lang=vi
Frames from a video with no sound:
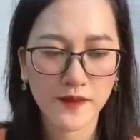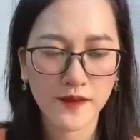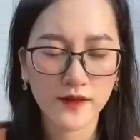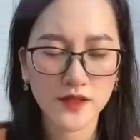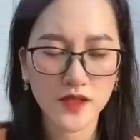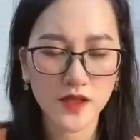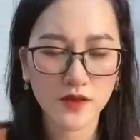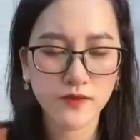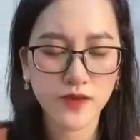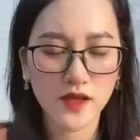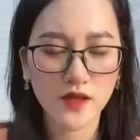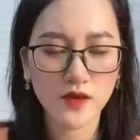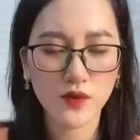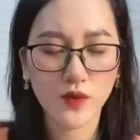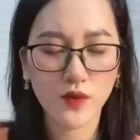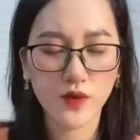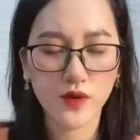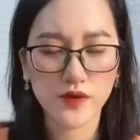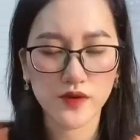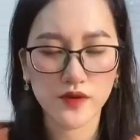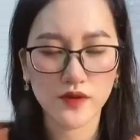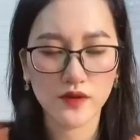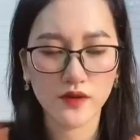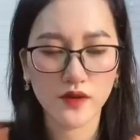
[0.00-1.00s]
Trong mắt
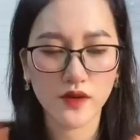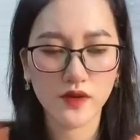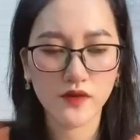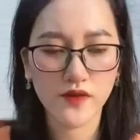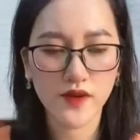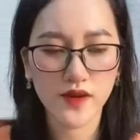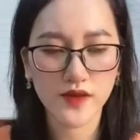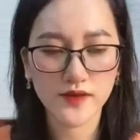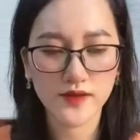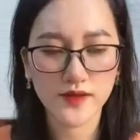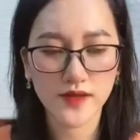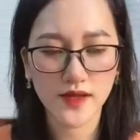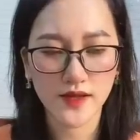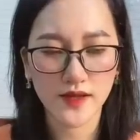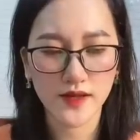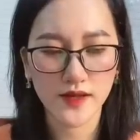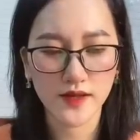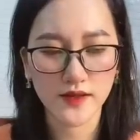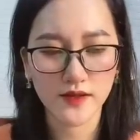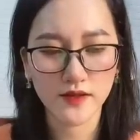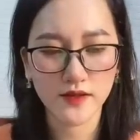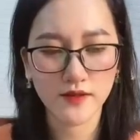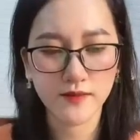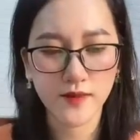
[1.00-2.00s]
của từ ngưng viên tràn
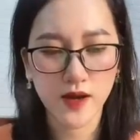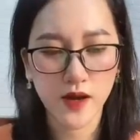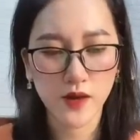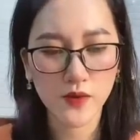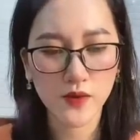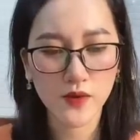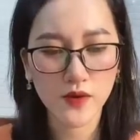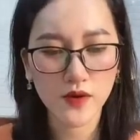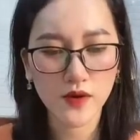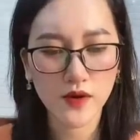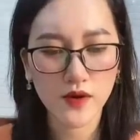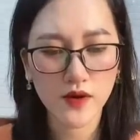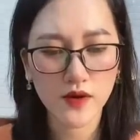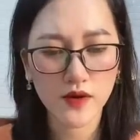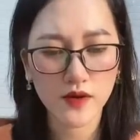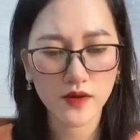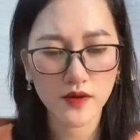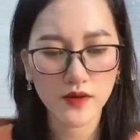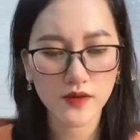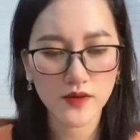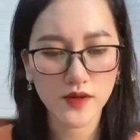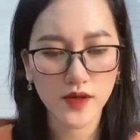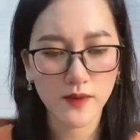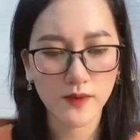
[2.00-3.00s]
đầy tơ máu
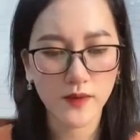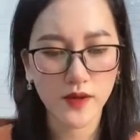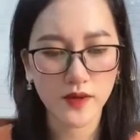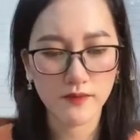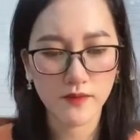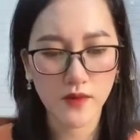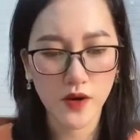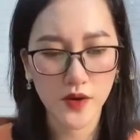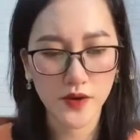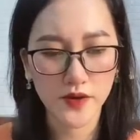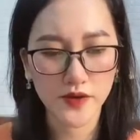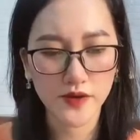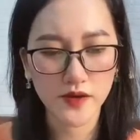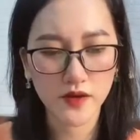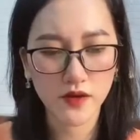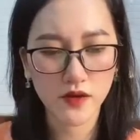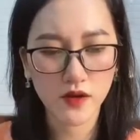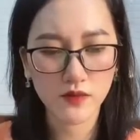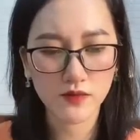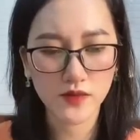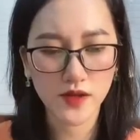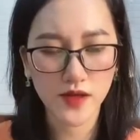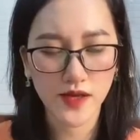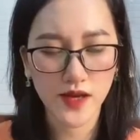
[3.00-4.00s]
Cơ thể mệt mỏi nhưng
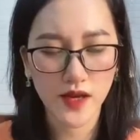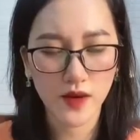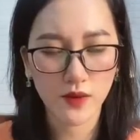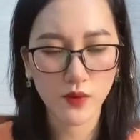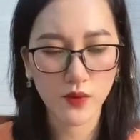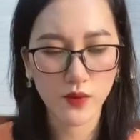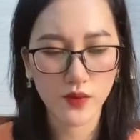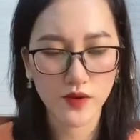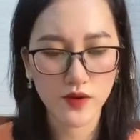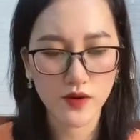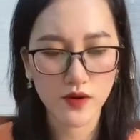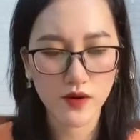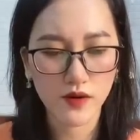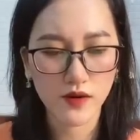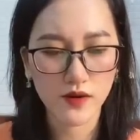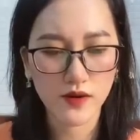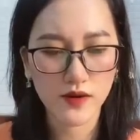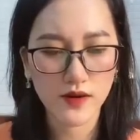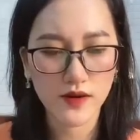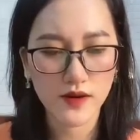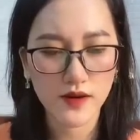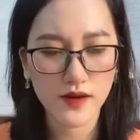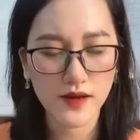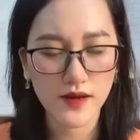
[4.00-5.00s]
không thể nào ngủ được
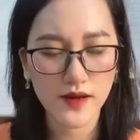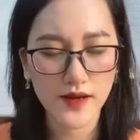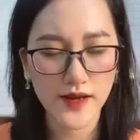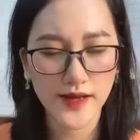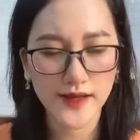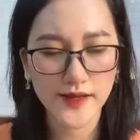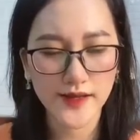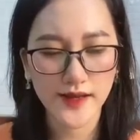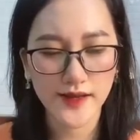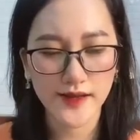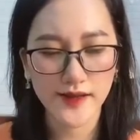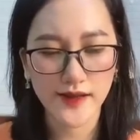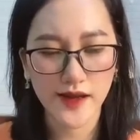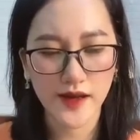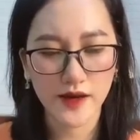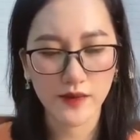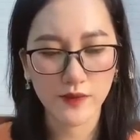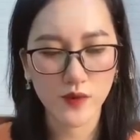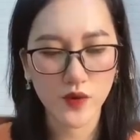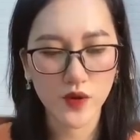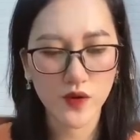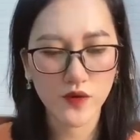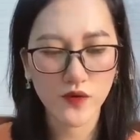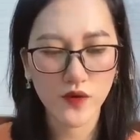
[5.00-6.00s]
Anh nhẹ
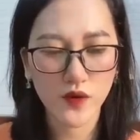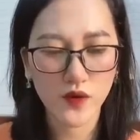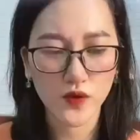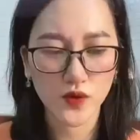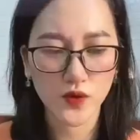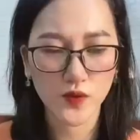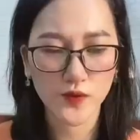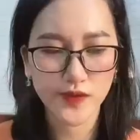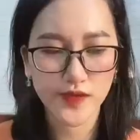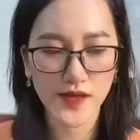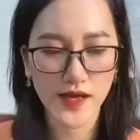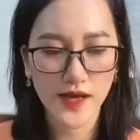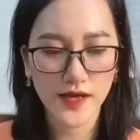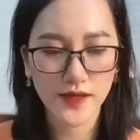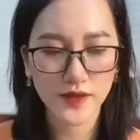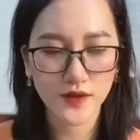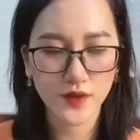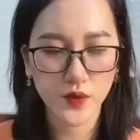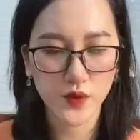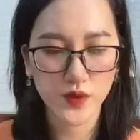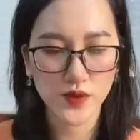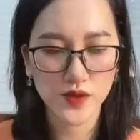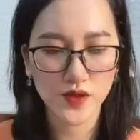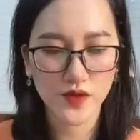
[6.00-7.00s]
nhàng buông Phù Dung ra
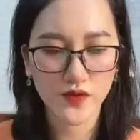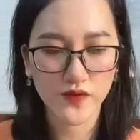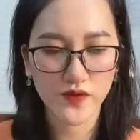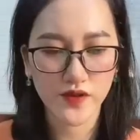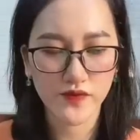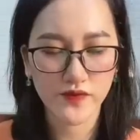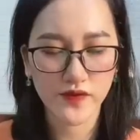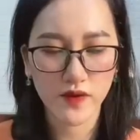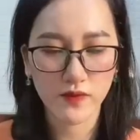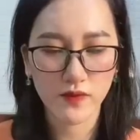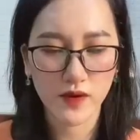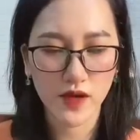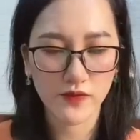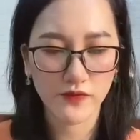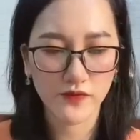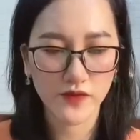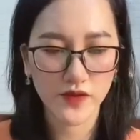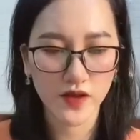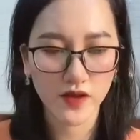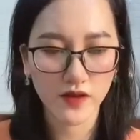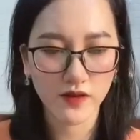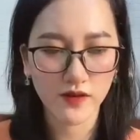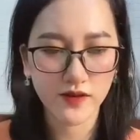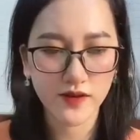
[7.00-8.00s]
Rồi trở về phòng làm
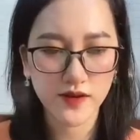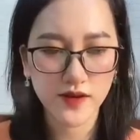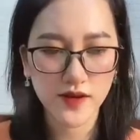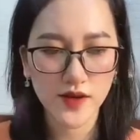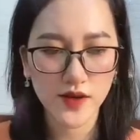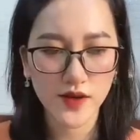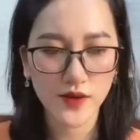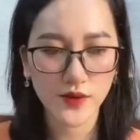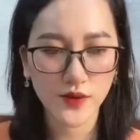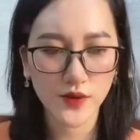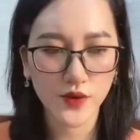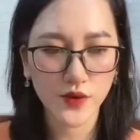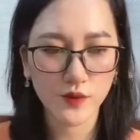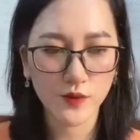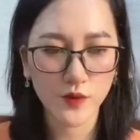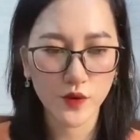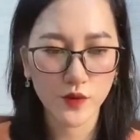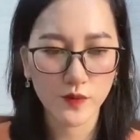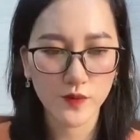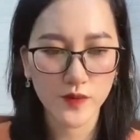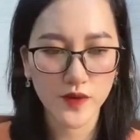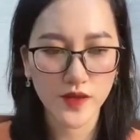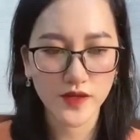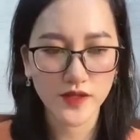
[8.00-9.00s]
việc Ngồi
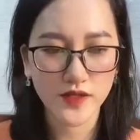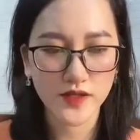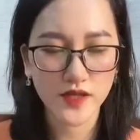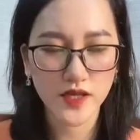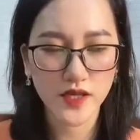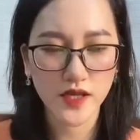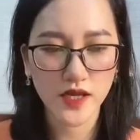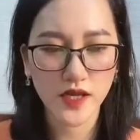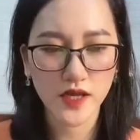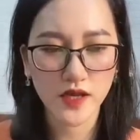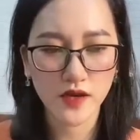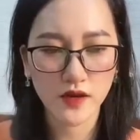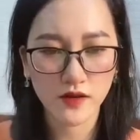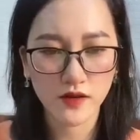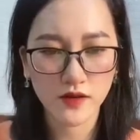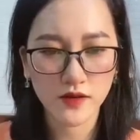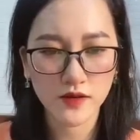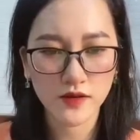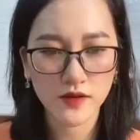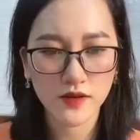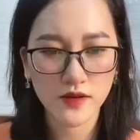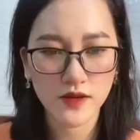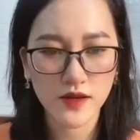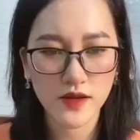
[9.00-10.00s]
một mình trên ghế lớn
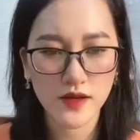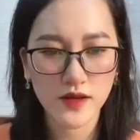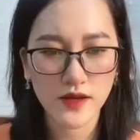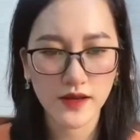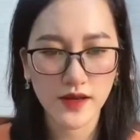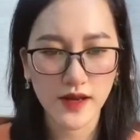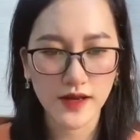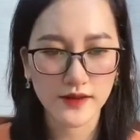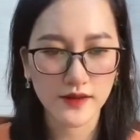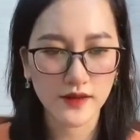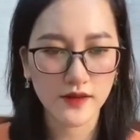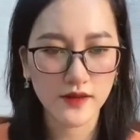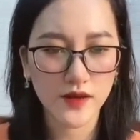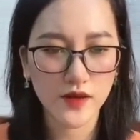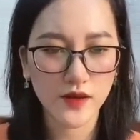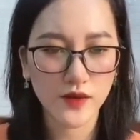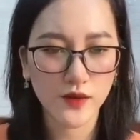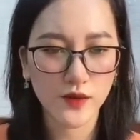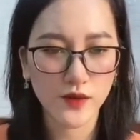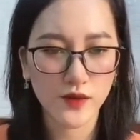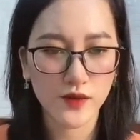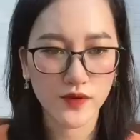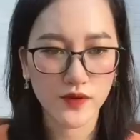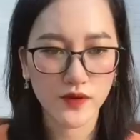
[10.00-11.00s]
Cả thân hình
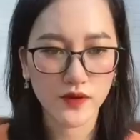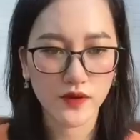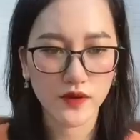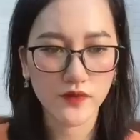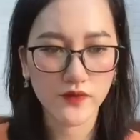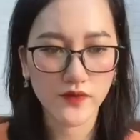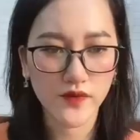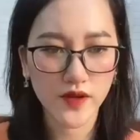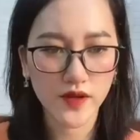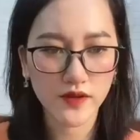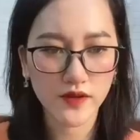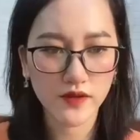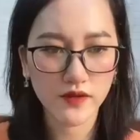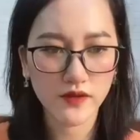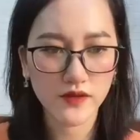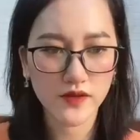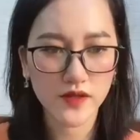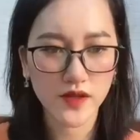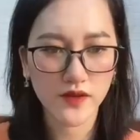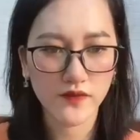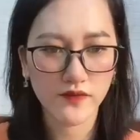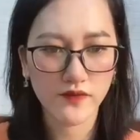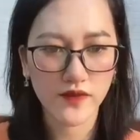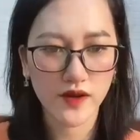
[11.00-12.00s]
của từ ngông viên như
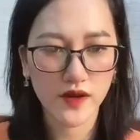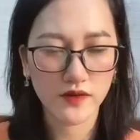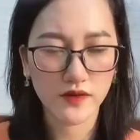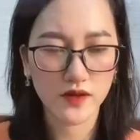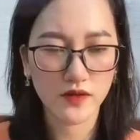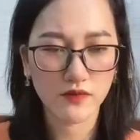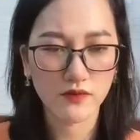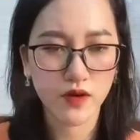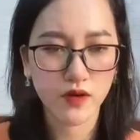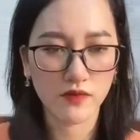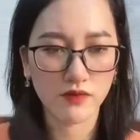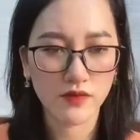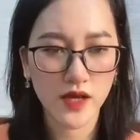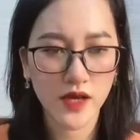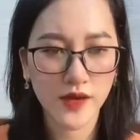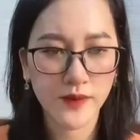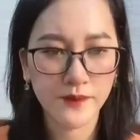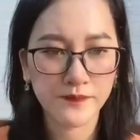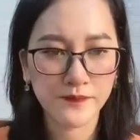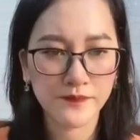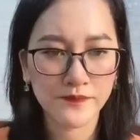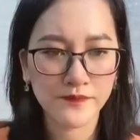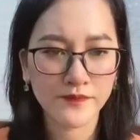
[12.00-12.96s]
chìm vào trong bóng đêm